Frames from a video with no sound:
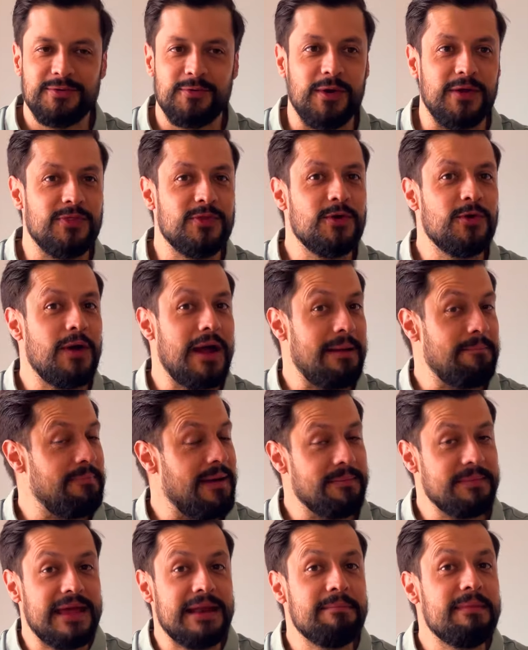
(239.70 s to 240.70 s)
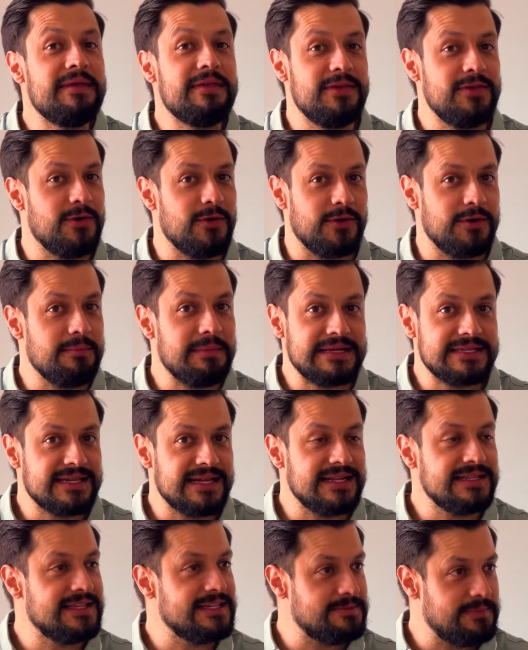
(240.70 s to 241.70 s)
cuando para mí el medidor más
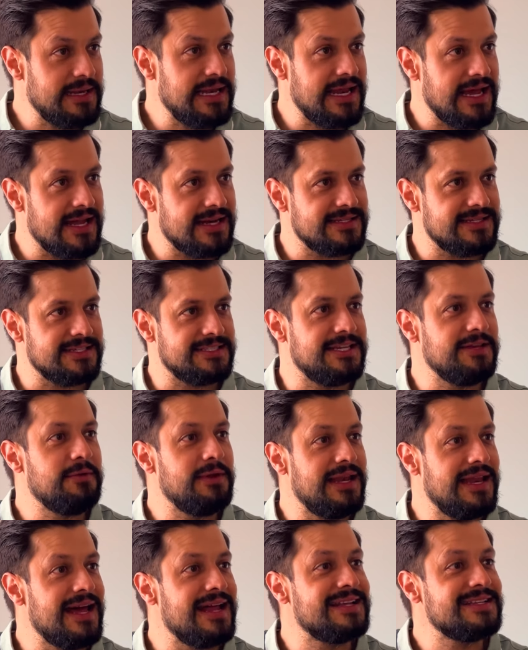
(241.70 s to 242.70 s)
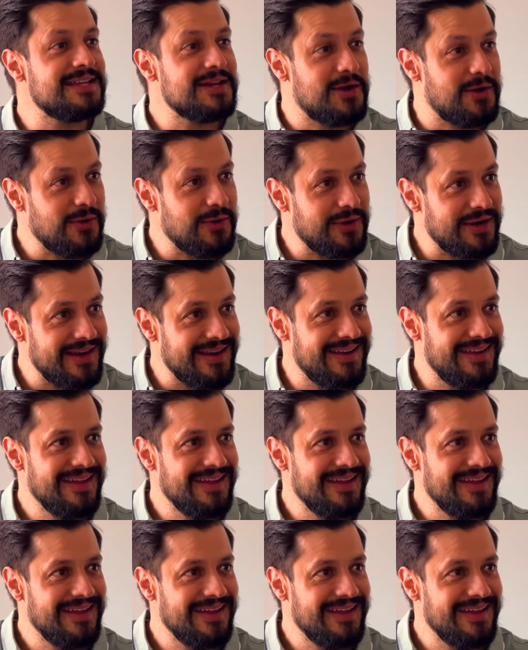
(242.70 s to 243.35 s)
grande es biliarse, si biliarse corre,